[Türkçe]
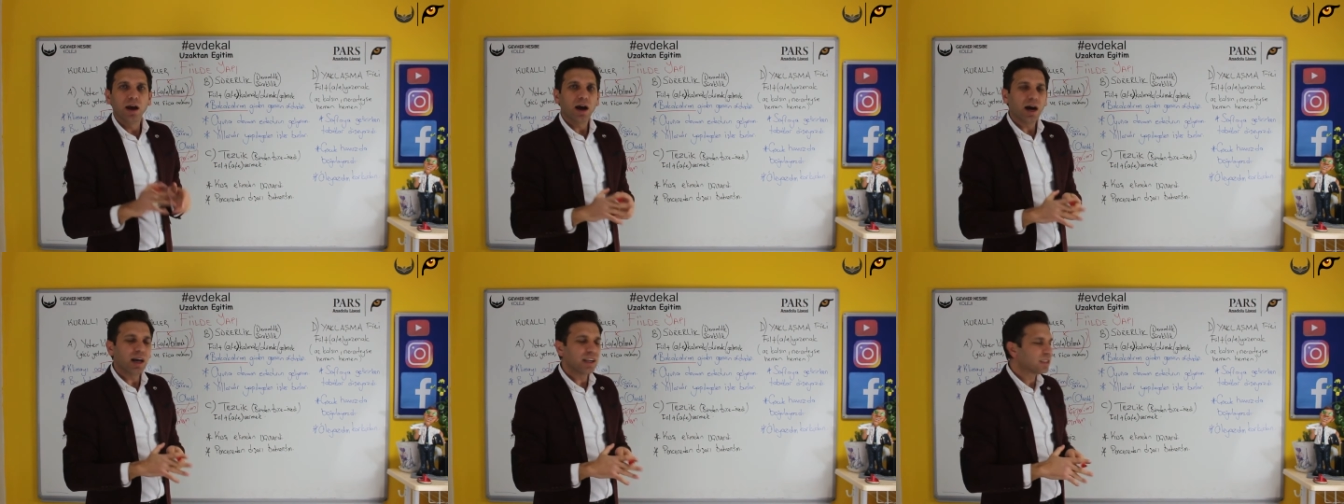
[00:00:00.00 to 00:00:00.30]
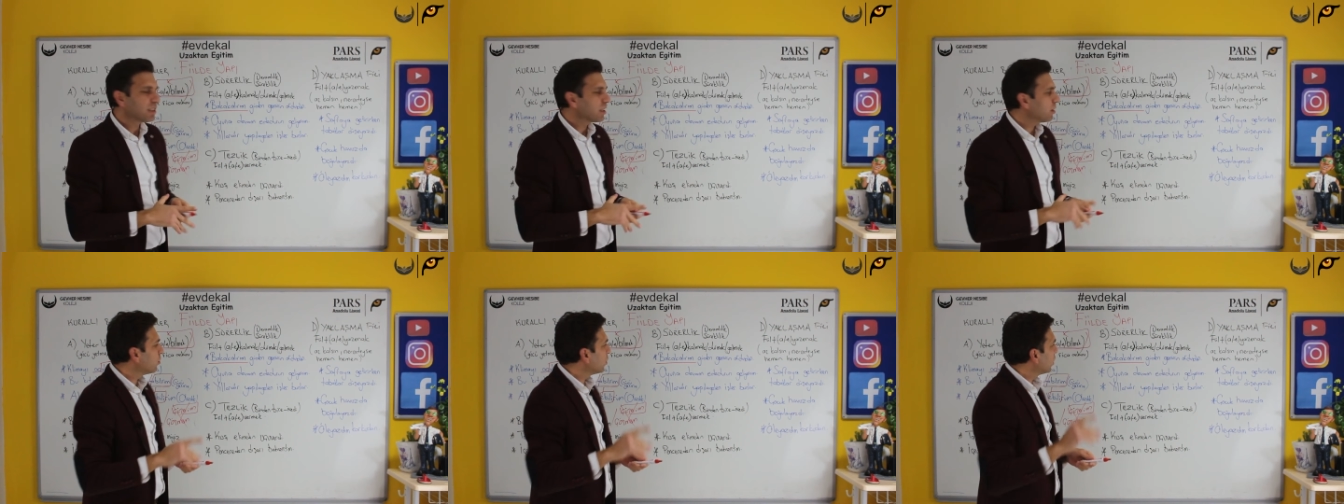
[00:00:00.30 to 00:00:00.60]

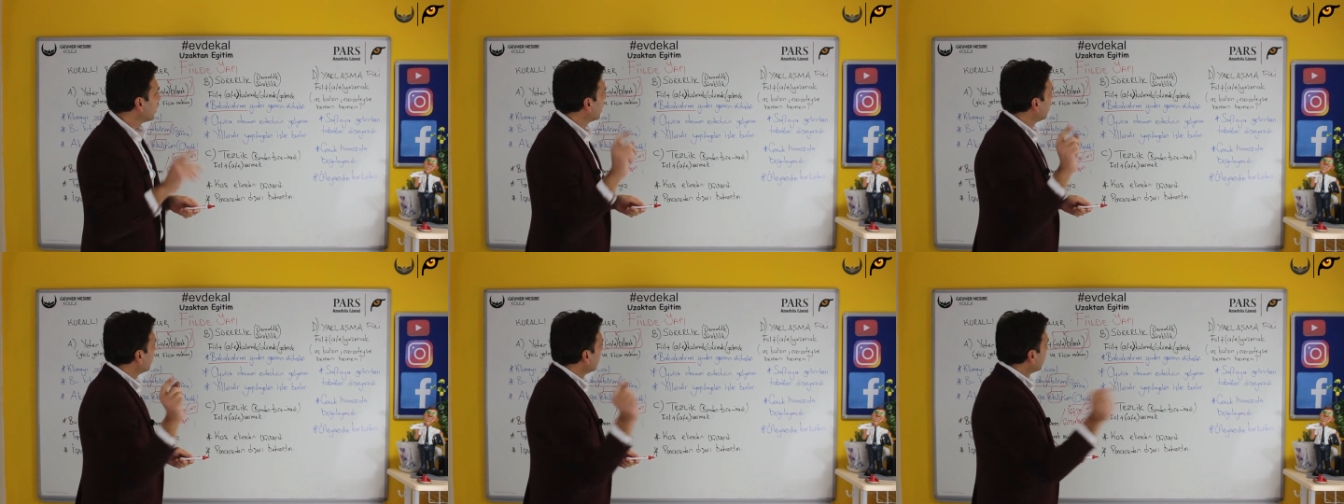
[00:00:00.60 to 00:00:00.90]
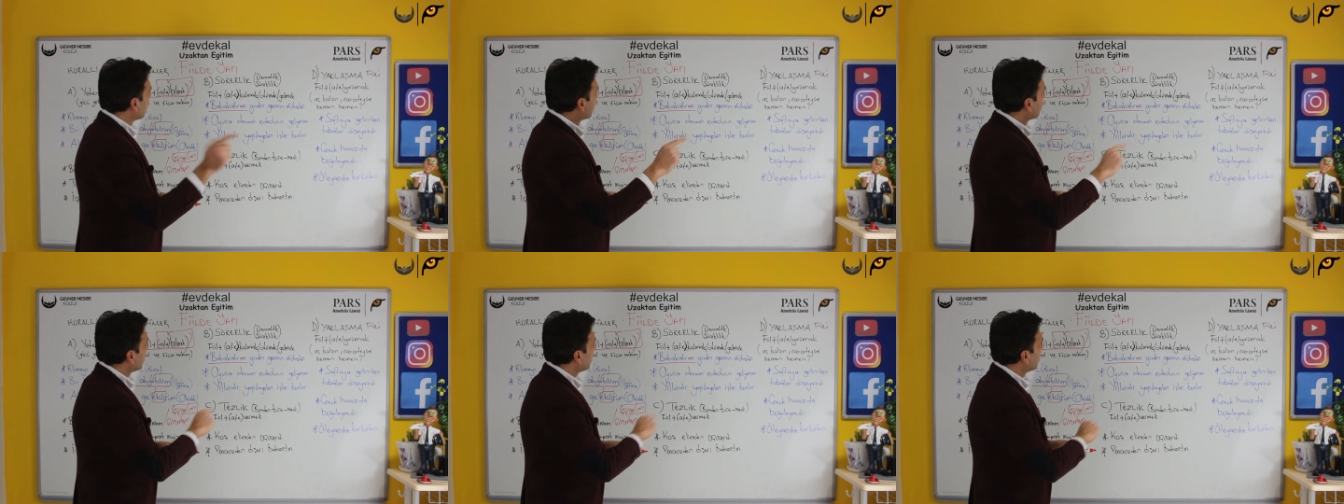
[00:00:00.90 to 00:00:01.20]
Hadi bir
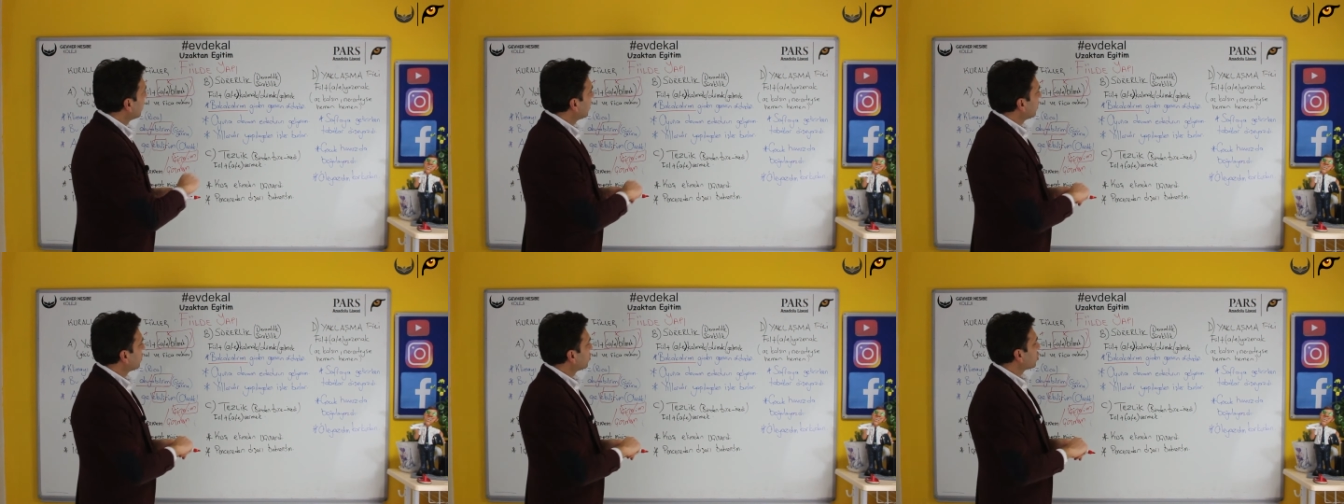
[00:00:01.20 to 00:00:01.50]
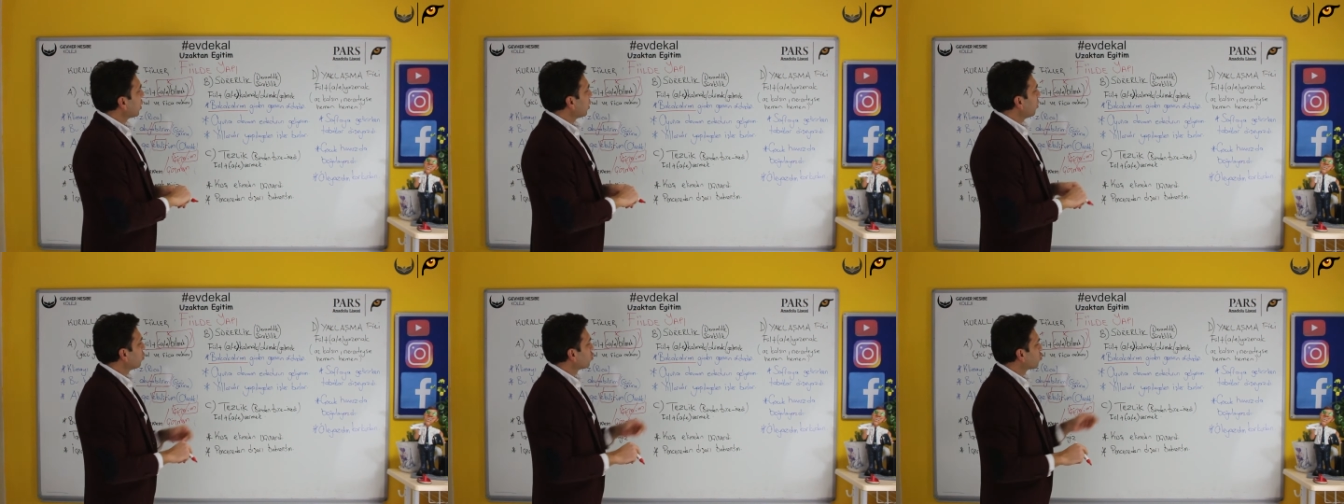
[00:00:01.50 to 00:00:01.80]
e,
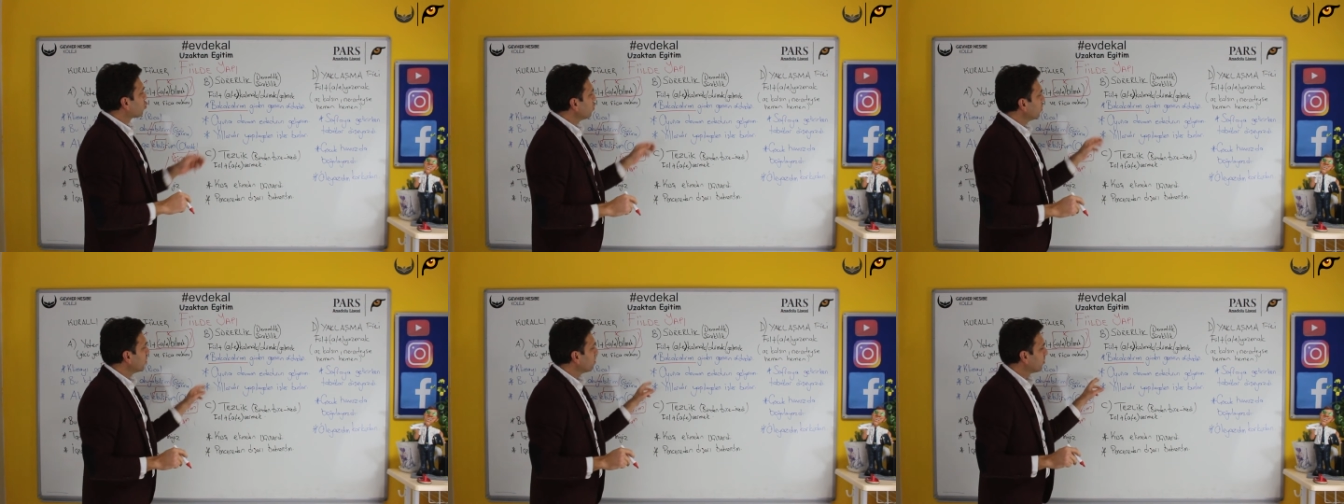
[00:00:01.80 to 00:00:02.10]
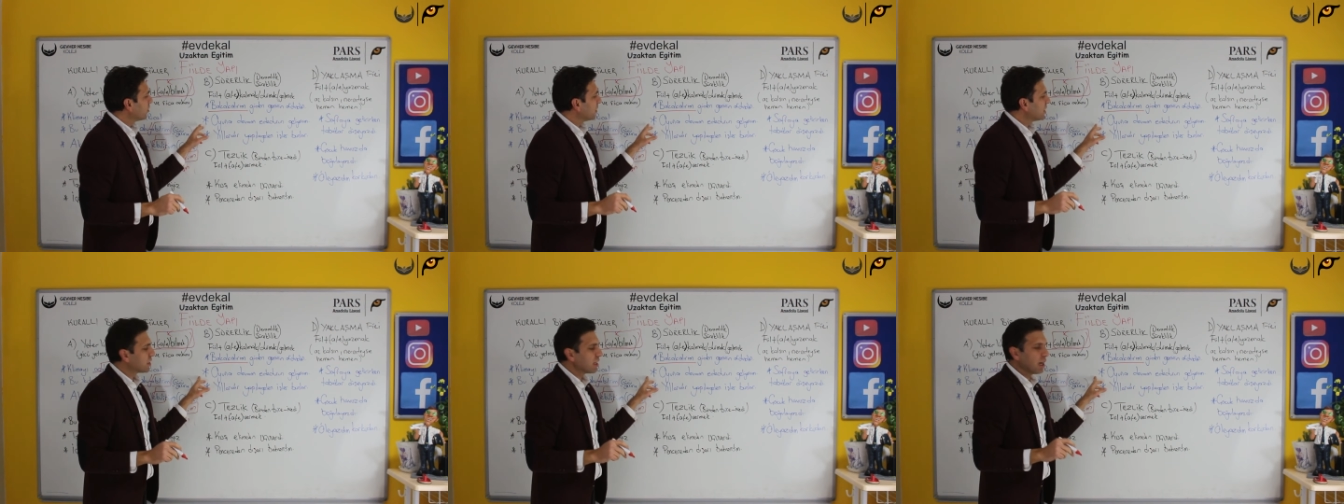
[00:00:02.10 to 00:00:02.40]
şey
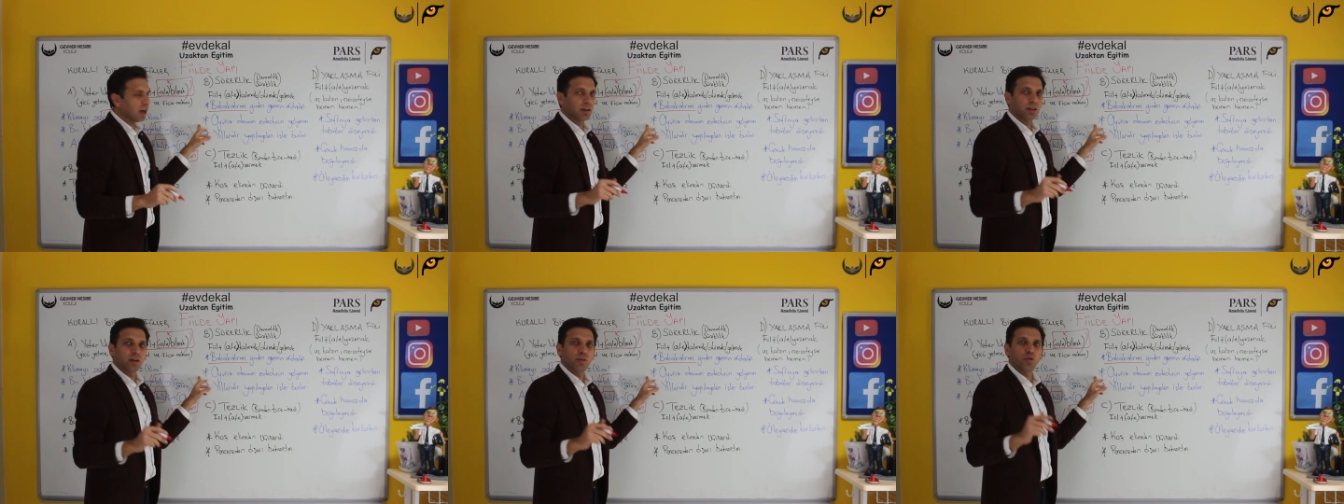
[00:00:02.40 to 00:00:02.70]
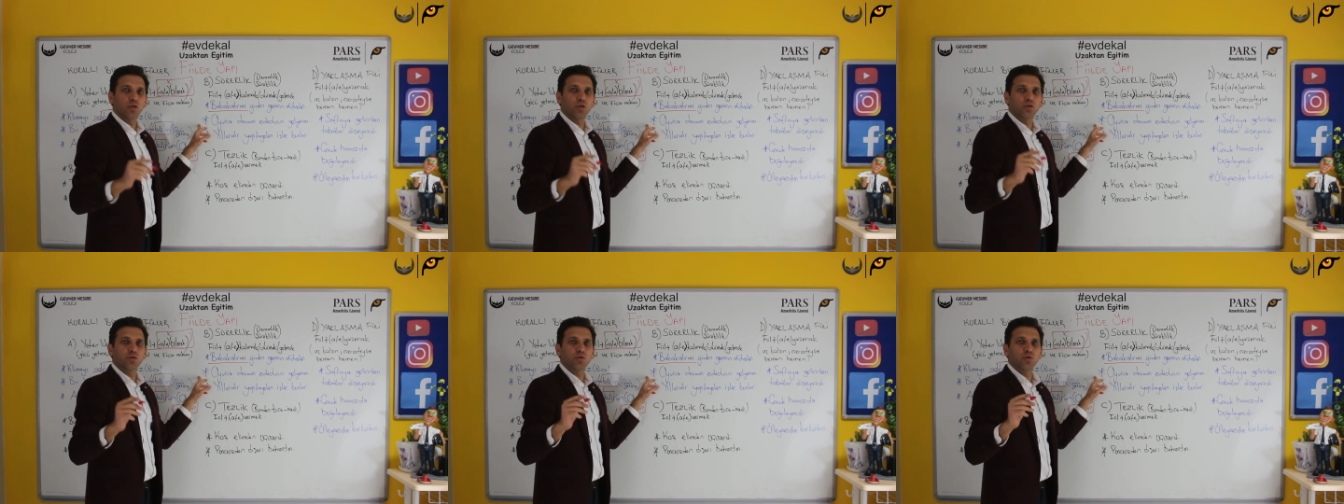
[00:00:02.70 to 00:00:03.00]
olsun, mizahla
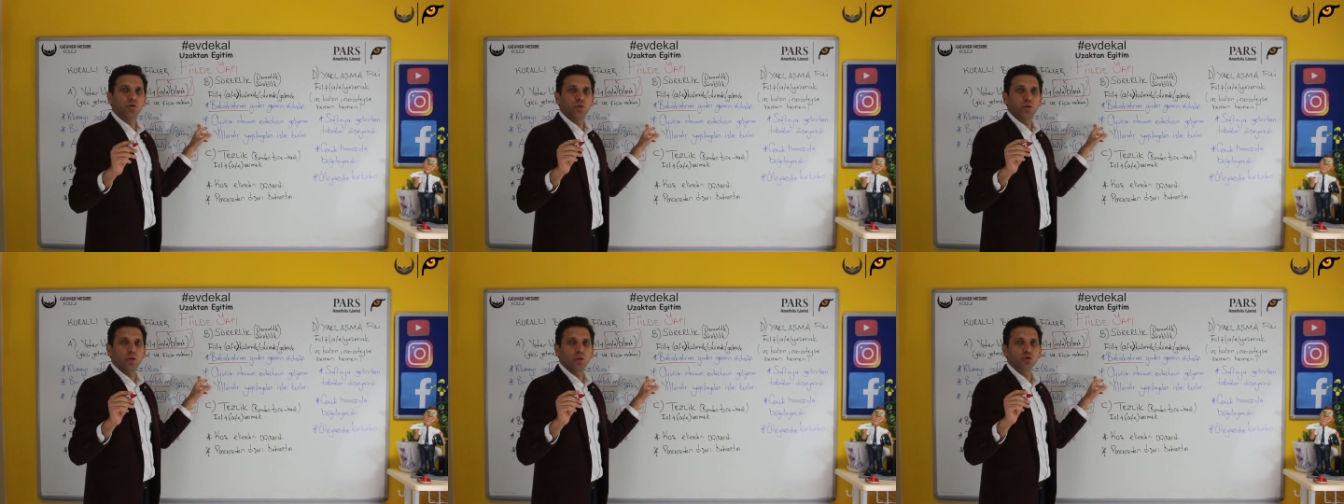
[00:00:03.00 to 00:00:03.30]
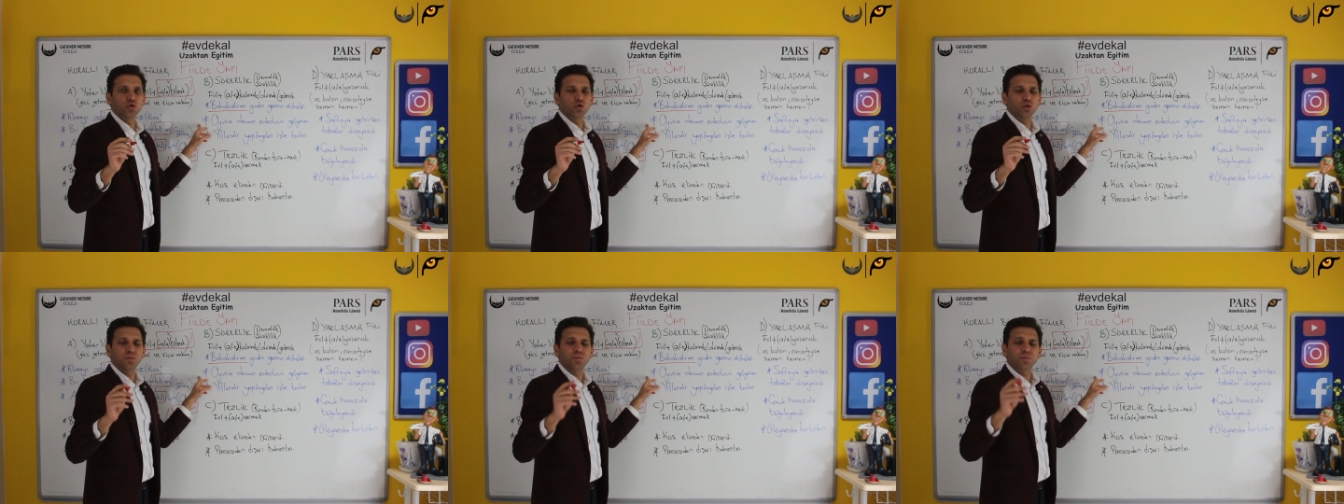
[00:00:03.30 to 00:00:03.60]

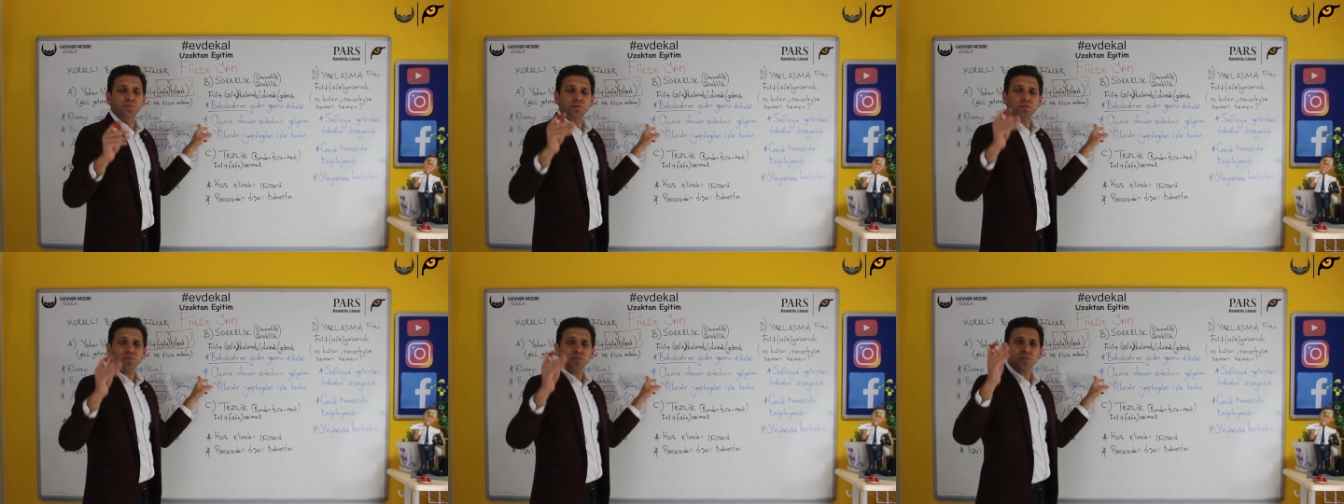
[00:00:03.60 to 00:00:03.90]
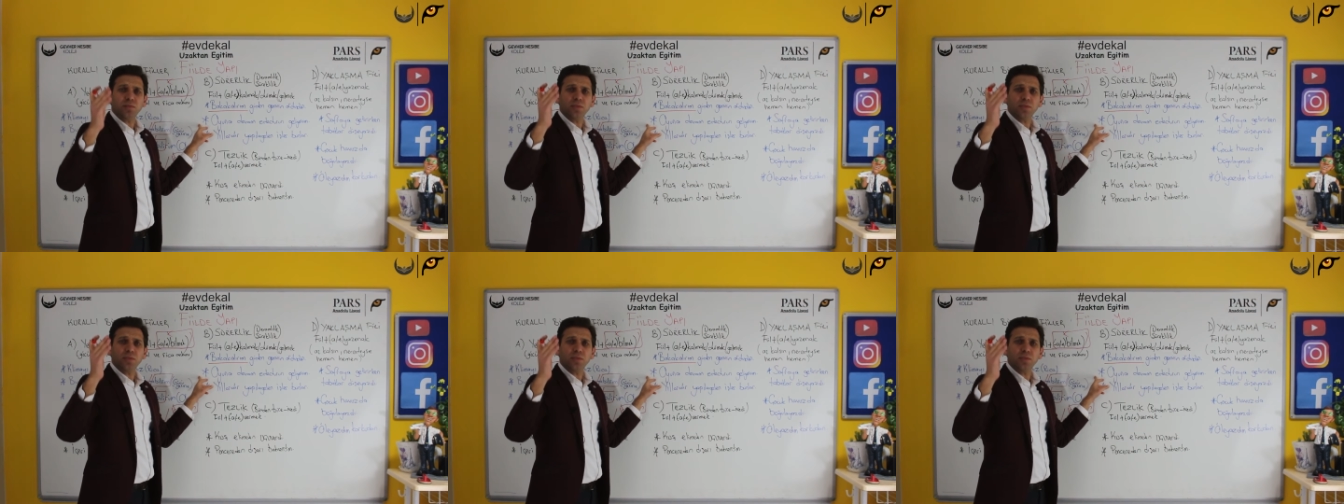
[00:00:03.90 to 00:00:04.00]
olsun.